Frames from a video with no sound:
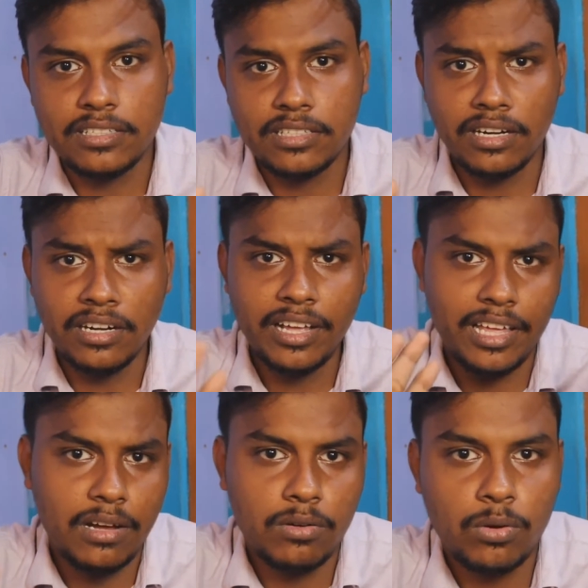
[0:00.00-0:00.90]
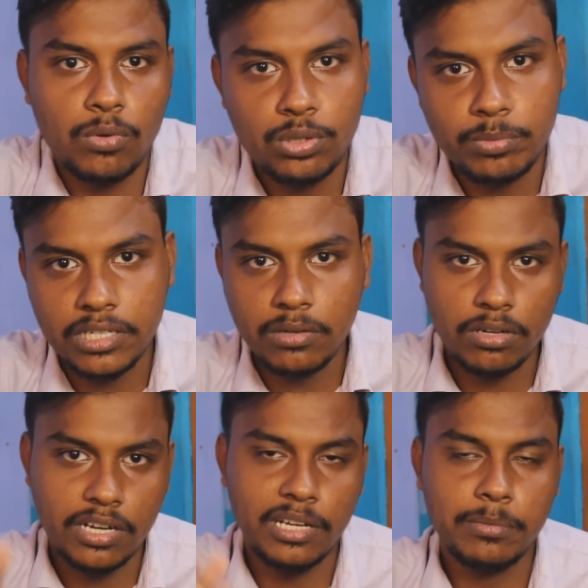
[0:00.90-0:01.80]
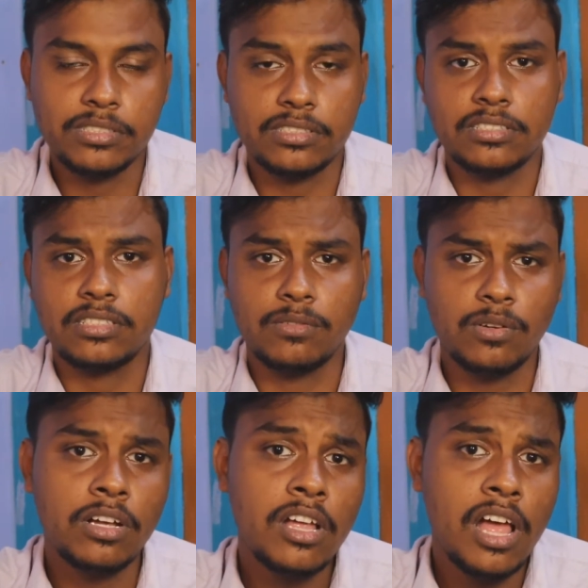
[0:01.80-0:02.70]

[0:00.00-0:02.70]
இது ரெண்டில் ஏதாவது ஒன்று கொடுத்து பாருங்கள் உங்களுக்கு கண்டிப்பாக சக்ஸஸ் ஆகும்